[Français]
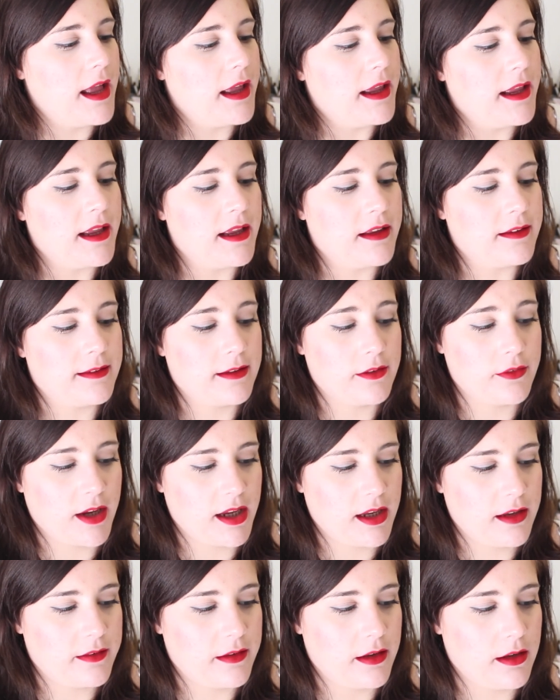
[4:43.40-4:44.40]
Et c'est
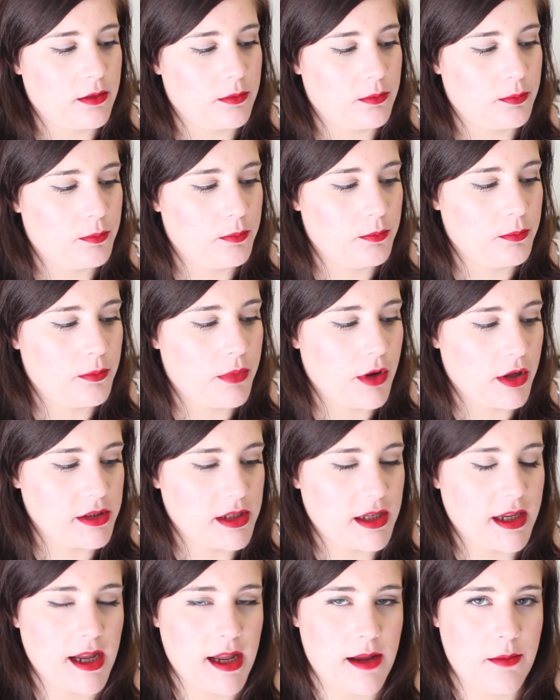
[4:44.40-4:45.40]
vrai que c'est une
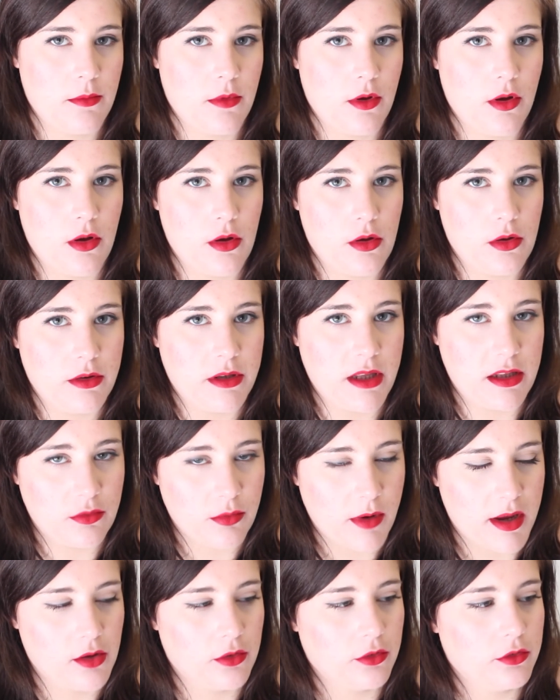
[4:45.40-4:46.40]
bonne crème euh,
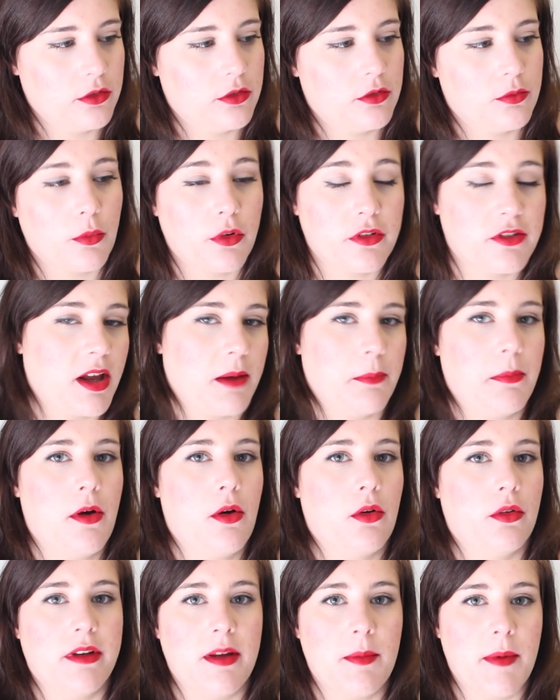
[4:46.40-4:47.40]
nettoyante. Je m'en sers pas
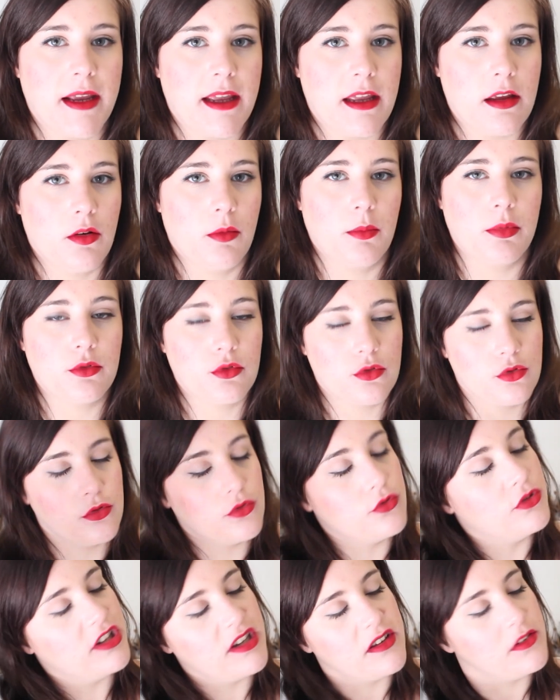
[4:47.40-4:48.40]
en démaquillant parce que
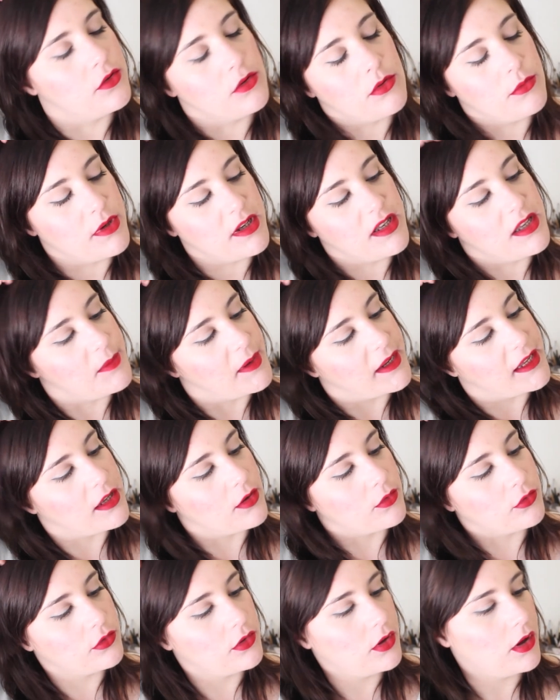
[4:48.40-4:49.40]
j'utilise de l'huile
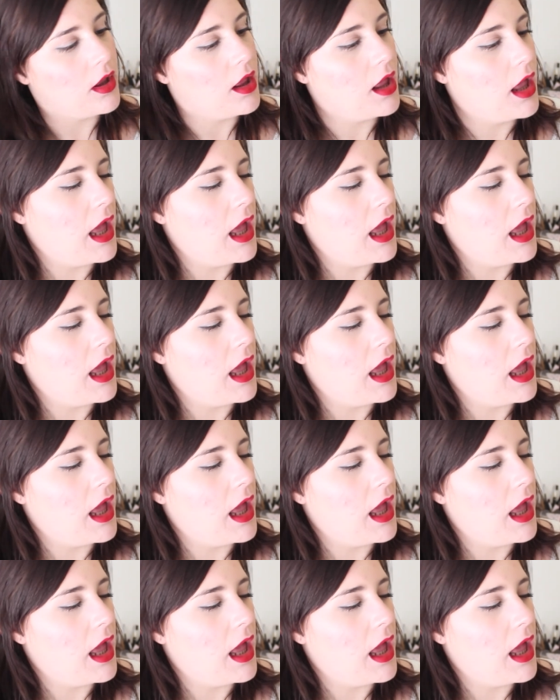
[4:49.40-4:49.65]
démaquillante.